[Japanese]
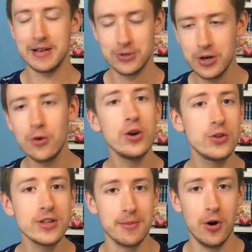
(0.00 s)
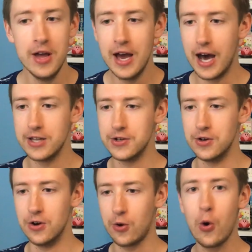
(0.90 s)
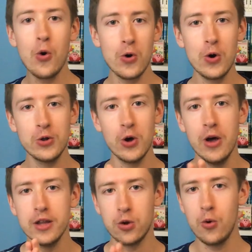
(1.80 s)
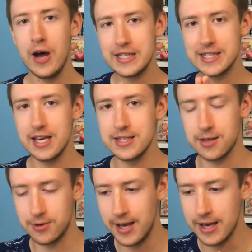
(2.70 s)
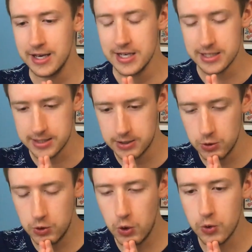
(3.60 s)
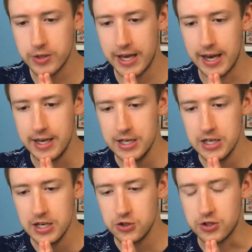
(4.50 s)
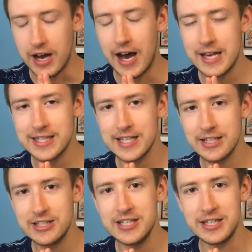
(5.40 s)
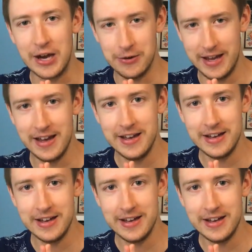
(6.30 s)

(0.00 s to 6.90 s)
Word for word: それは置いといても、高校の頭髪検査もね、すっごくね、ちょっと恥ずかしいんだよね。